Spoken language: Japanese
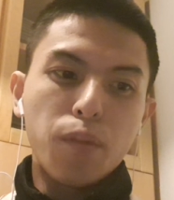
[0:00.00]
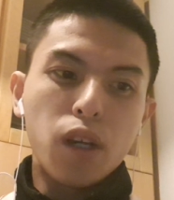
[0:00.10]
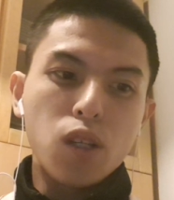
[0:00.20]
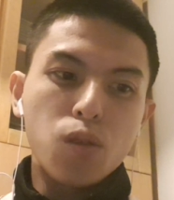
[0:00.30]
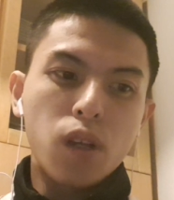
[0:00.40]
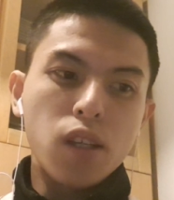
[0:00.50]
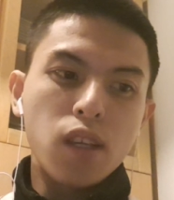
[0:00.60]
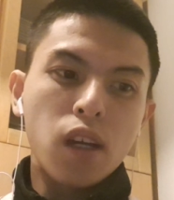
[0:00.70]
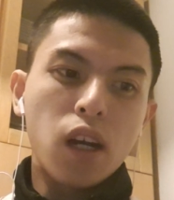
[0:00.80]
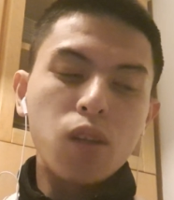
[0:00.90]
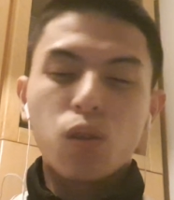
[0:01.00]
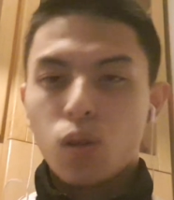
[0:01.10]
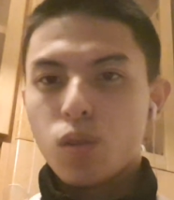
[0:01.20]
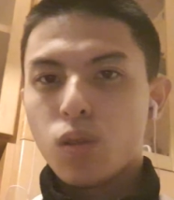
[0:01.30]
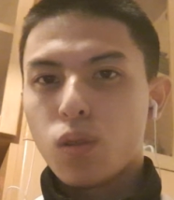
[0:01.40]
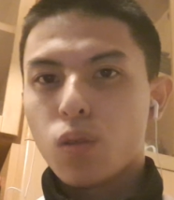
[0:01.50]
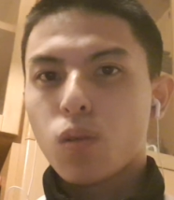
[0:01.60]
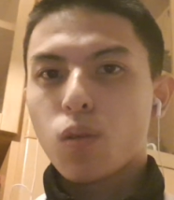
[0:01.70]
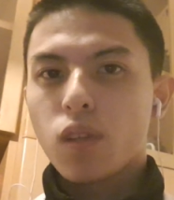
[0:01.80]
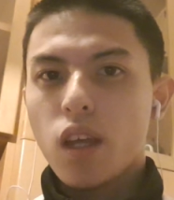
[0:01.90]
まあ、将来性があるというと
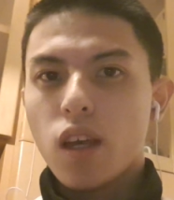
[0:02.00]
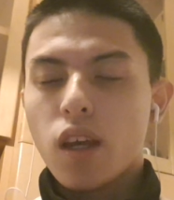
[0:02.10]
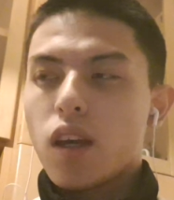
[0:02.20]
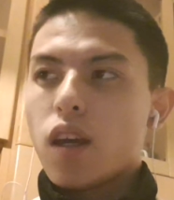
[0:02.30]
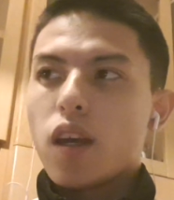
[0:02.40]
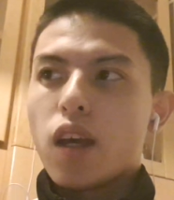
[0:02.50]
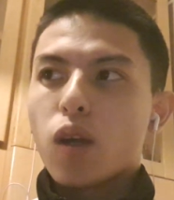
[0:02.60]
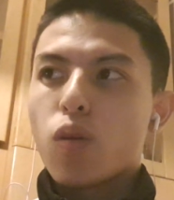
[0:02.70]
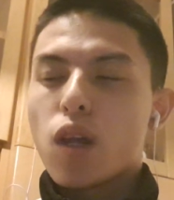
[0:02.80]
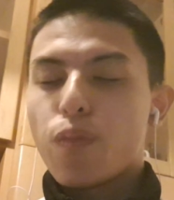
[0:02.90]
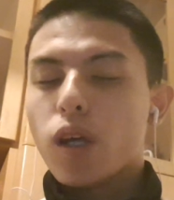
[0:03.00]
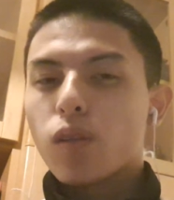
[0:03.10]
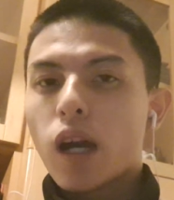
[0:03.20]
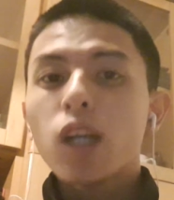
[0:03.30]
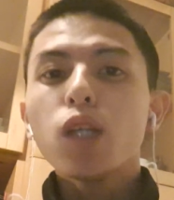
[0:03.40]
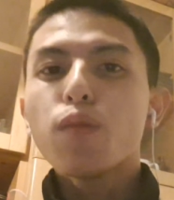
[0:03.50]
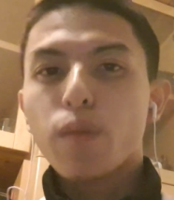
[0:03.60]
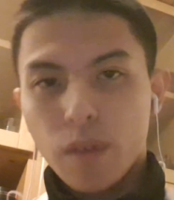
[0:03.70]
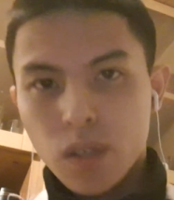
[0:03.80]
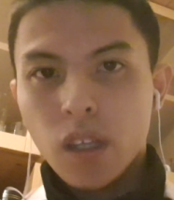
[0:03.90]
ころで、えオリンピックの後も
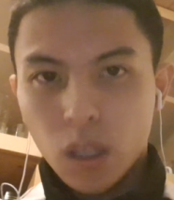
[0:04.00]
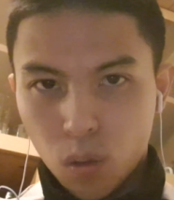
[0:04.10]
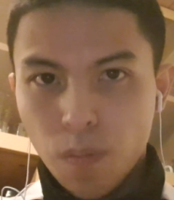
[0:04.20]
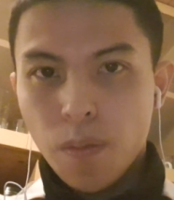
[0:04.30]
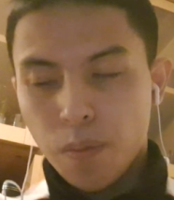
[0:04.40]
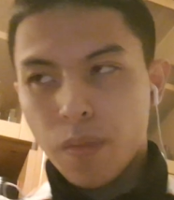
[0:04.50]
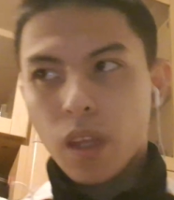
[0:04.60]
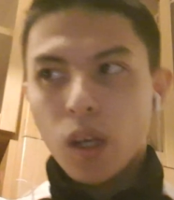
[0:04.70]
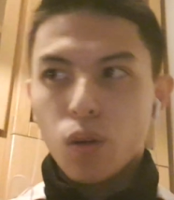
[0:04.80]
見据えたと、うん、